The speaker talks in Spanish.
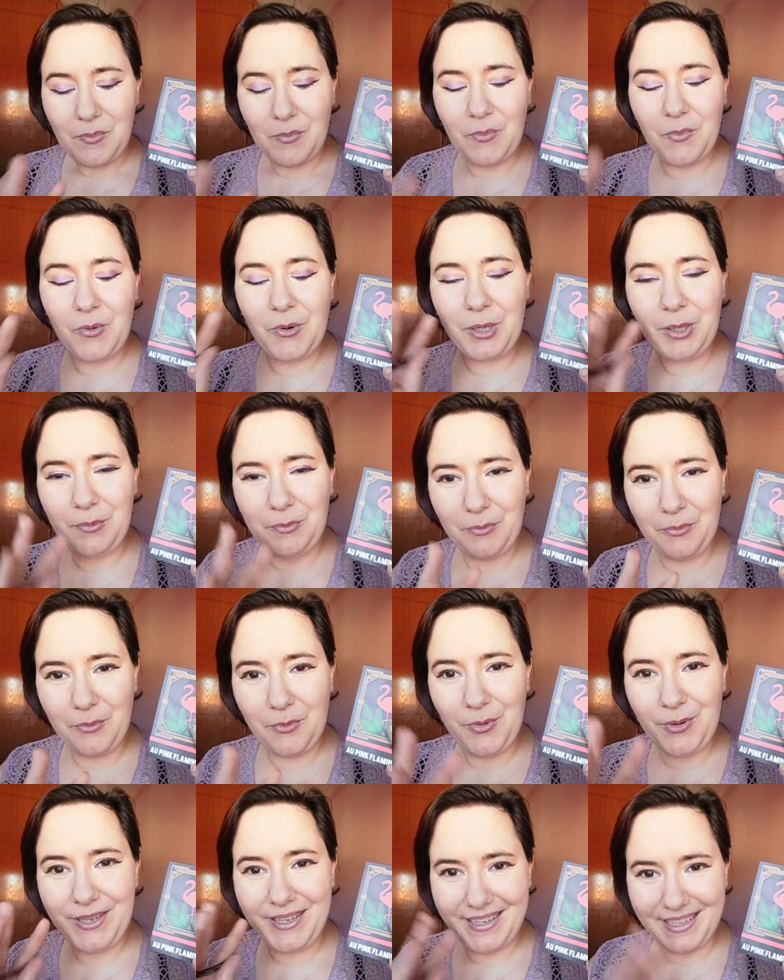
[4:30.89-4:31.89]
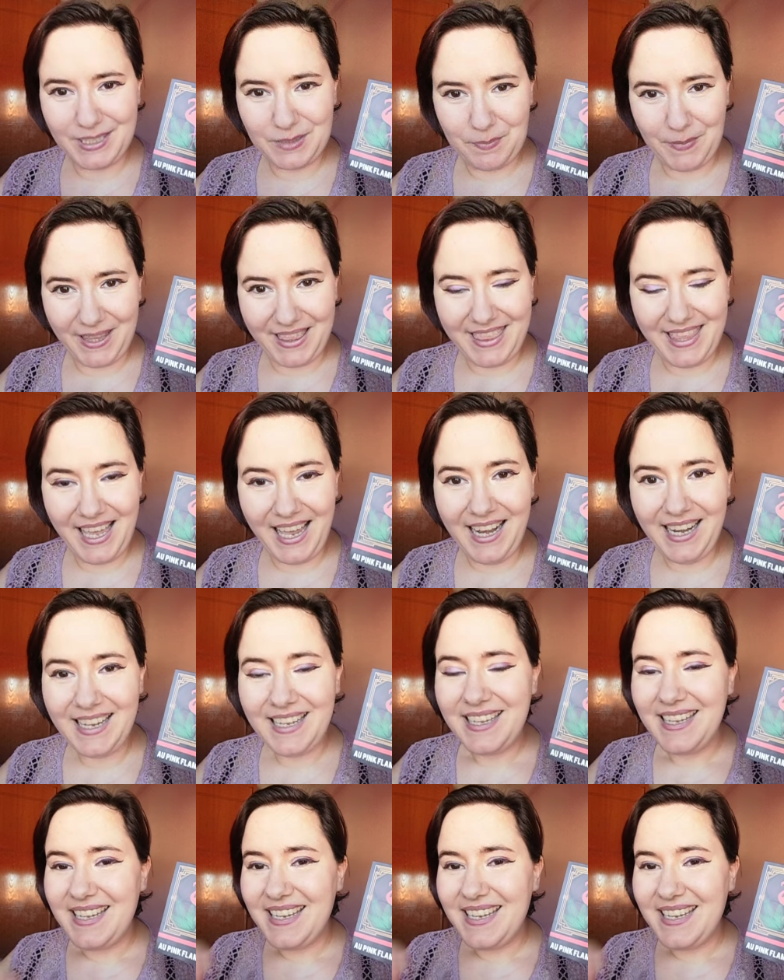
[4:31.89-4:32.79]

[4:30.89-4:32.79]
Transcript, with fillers: muy, muy especial